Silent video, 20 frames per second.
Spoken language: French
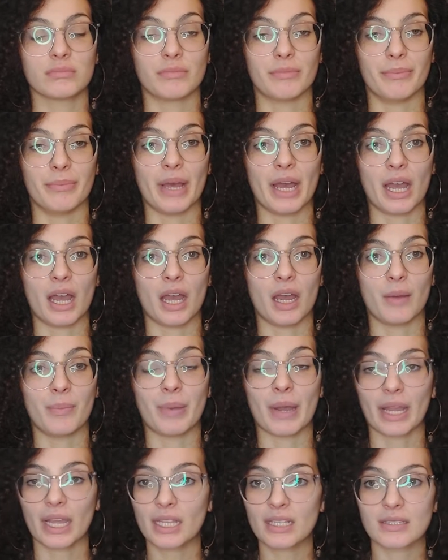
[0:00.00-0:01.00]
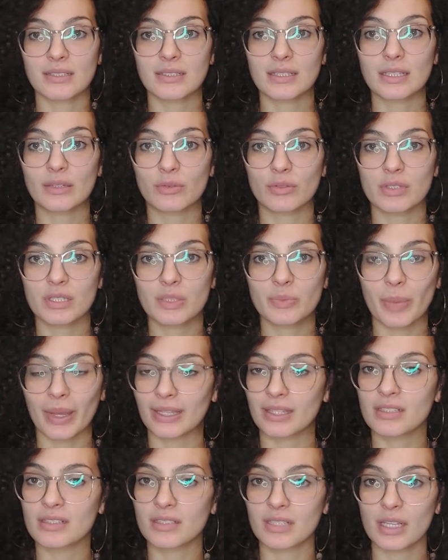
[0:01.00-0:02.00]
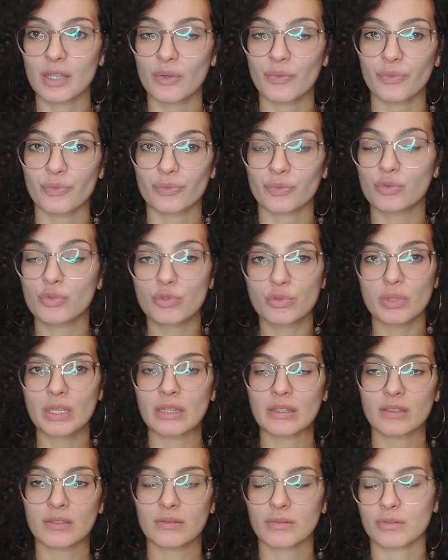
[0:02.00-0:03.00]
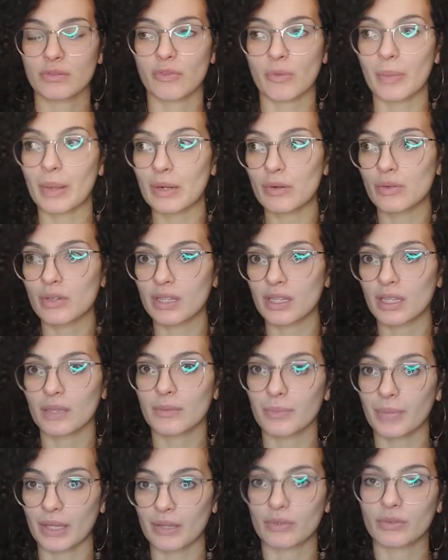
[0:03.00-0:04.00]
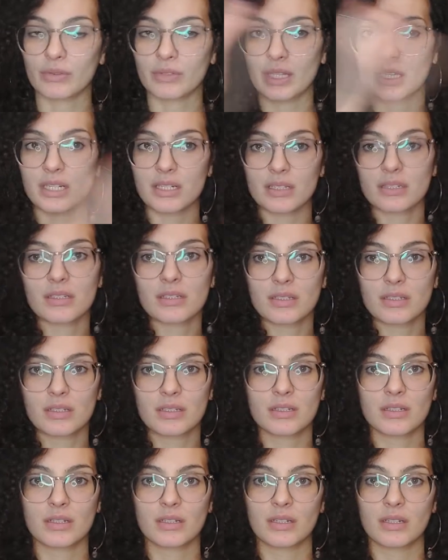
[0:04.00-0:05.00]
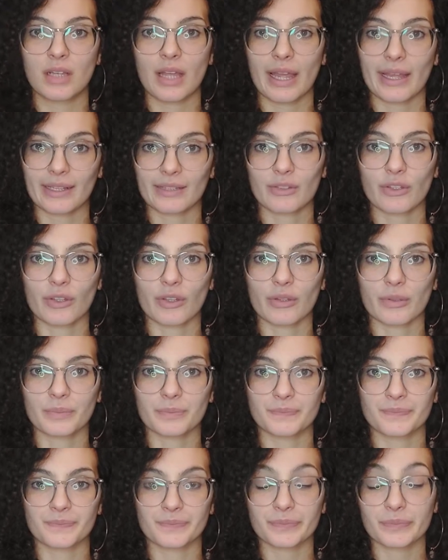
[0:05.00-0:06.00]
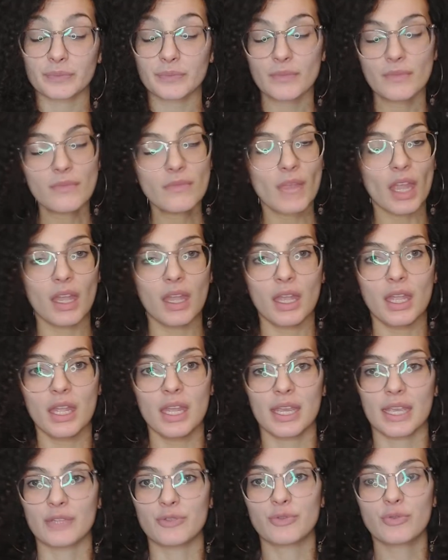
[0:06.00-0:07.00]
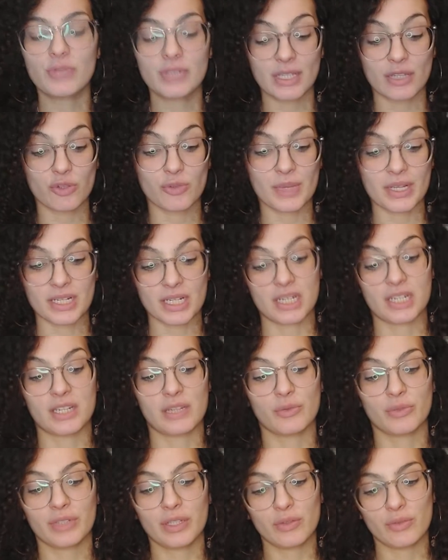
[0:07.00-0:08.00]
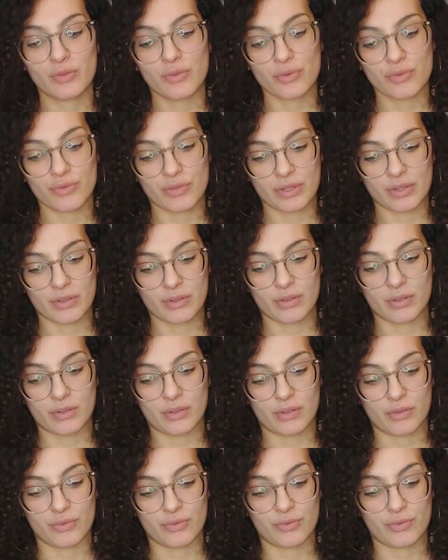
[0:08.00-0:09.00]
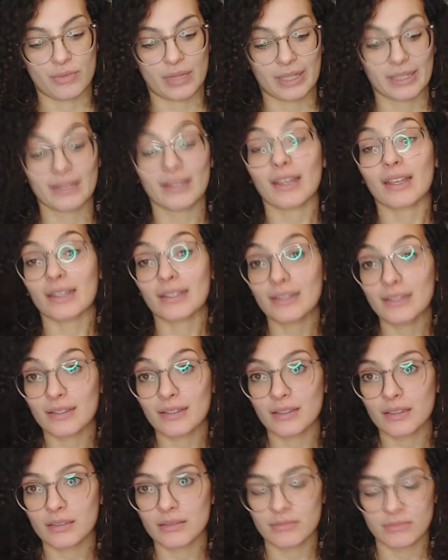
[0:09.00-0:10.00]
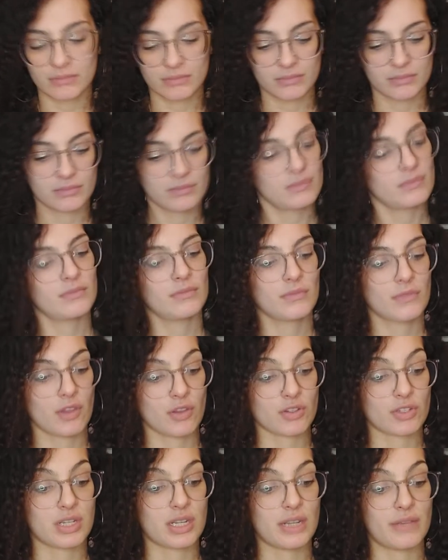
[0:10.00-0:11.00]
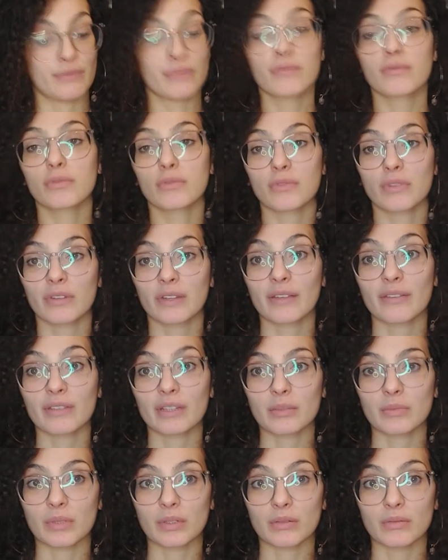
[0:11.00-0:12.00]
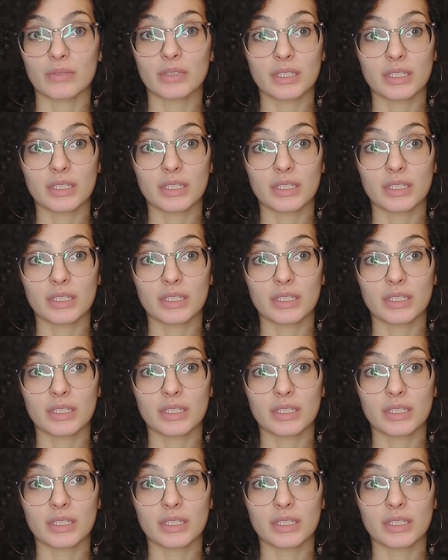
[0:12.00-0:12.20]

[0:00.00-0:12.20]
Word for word: bah pareil, s'ils te disent pas qui c'est, tout de suite, tu fais pas le lien personnage-acteur. Et du coup, c'est dommage. Et j'ai noté le nom d'une actrice. Je l'ai vue que dans un film.